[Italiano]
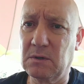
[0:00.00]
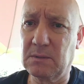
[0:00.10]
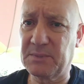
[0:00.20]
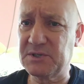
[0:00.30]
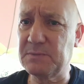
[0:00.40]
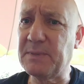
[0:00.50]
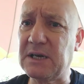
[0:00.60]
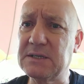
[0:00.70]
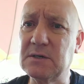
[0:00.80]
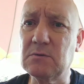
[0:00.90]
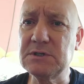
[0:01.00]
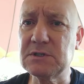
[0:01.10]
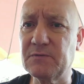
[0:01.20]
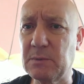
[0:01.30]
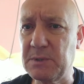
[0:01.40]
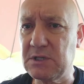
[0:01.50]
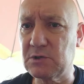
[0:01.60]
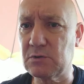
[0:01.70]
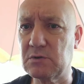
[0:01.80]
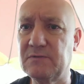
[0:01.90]
Il principale di queste ovviamente
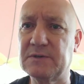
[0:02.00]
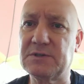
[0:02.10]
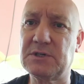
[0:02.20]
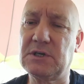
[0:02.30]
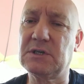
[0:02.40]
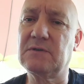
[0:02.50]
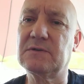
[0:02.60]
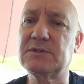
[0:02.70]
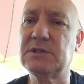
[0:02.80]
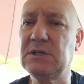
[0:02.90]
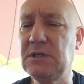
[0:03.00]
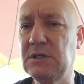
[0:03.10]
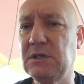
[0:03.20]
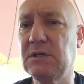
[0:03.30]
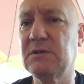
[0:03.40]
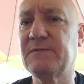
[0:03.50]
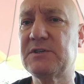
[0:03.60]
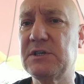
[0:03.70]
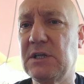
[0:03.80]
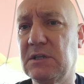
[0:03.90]
sono i vaccini, i vaccini,
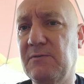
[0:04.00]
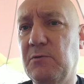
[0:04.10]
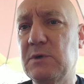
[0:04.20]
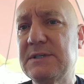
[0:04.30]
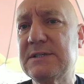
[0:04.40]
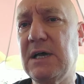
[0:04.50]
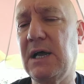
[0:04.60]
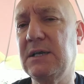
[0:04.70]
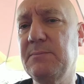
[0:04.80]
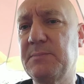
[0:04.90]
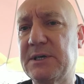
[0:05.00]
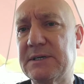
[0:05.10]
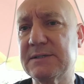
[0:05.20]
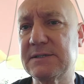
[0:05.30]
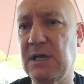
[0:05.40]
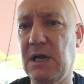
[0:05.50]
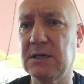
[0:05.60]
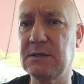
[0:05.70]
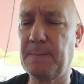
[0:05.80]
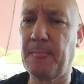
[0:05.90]
vaccini antinfluenzali per
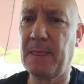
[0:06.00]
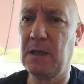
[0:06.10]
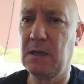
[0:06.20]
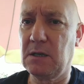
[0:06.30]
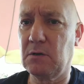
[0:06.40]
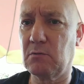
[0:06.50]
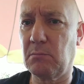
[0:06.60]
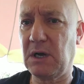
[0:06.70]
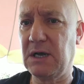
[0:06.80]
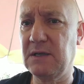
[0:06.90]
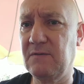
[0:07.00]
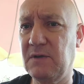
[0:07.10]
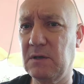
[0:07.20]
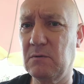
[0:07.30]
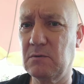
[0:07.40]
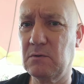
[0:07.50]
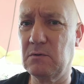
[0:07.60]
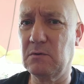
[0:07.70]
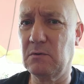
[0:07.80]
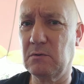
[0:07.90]
anziani che ormai
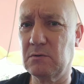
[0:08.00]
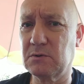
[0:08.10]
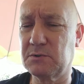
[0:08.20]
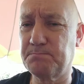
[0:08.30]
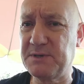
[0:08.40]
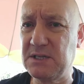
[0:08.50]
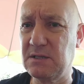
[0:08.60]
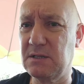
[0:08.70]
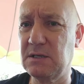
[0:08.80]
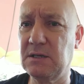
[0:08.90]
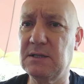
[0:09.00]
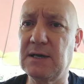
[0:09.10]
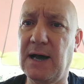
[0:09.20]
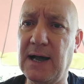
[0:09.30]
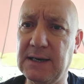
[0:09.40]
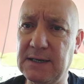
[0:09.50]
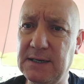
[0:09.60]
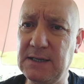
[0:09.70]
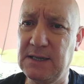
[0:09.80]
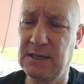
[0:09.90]
vengono spinti da
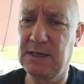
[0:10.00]
anni,